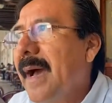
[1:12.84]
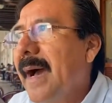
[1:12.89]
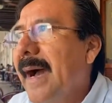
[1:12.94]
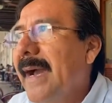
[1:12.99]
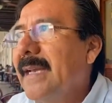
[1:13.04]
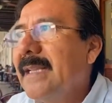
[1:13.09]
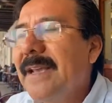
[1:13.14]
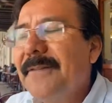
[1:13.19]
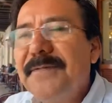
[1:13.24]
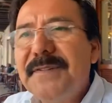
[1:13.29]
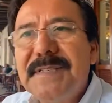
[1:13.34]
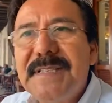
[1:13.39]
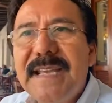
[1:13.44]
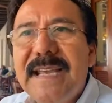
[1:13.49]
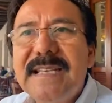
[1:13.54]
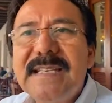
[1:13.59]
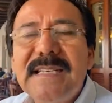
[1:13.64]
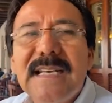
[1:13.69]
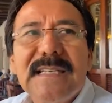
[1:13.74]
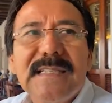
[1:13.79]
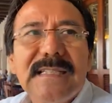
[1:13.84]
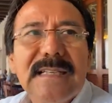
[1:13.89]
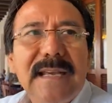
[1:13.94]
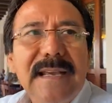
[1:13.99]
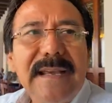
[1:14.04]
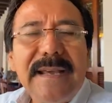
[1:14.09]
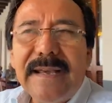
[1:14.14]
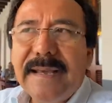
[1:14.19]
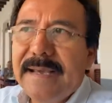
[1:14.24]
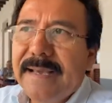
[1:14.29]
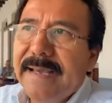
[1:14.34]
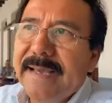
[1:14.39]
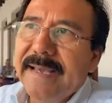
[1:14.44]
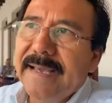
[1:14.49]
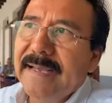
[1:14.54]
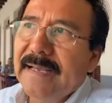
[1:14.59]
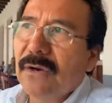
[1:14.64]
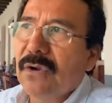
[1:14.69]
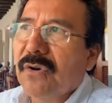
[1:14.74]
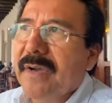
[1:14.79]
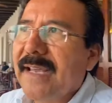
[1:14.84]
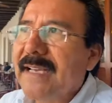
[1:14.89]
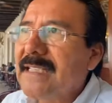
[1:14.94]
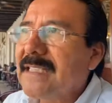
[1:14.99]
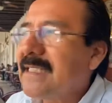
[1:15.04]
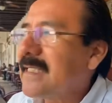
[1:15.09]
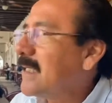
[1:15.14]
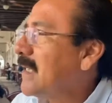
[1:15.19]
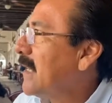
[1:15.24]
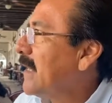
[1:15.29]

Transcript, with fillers: Hay deficiencias en lo que es